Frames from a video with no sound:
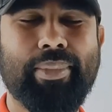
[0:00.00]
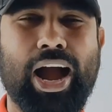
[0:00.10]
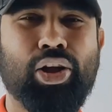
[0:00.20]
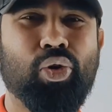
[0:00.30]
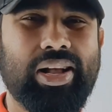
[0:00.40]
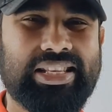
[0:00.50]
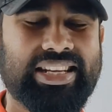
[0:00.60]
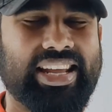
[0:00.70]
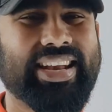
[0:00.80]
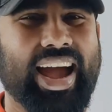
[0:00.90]
বা
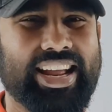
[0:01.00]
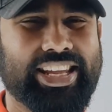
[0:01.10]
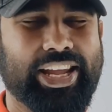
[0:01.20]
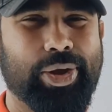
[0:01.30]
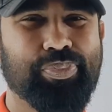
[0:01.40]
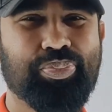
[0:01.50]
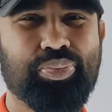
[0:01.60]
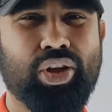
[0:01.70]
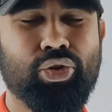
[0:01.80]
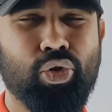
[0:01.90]
কোচিংয়ে না গিয়ে
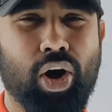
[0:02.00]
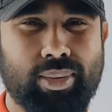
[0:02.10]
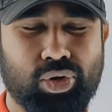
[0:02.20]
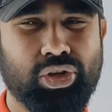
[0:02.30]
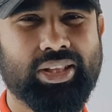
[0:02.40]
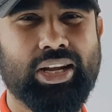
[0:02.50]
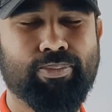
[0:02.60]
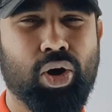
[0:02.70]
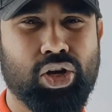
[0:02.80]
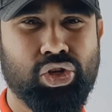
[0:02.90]
ঘরে বসে থেকে
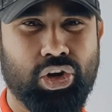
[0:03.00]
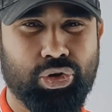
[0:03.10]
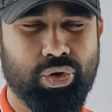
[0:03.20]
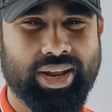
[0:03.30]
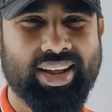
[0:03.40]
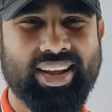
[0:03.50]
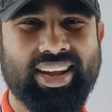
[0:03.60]
পড়াশোনা করে